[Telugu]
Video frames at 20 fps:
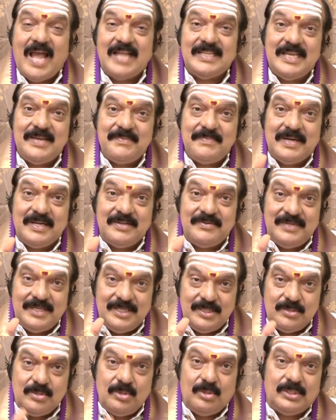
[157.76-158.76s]
అదే మనం
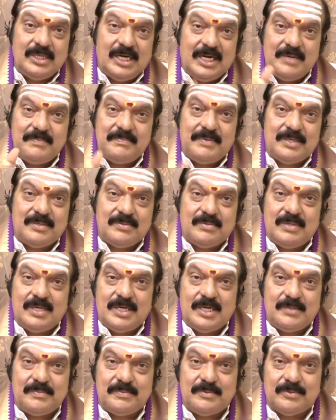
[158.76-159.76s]
ఇంట్లో దండం
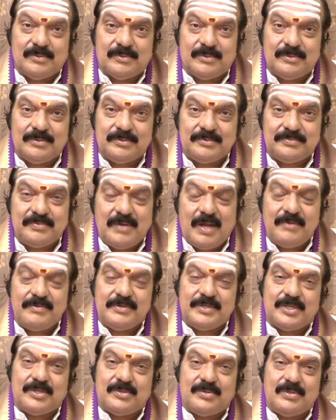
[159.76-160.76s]
పెట్టుకునేటప్పుడు
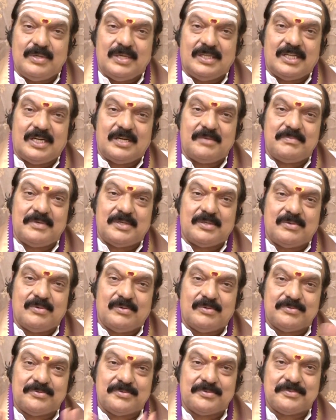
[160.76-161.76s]
స్వామికి ఎదురుగా దండం
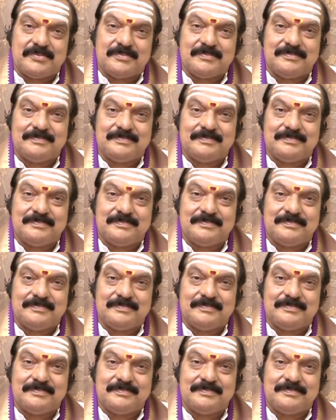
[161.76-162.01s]
పెట్టుకోవచ్చు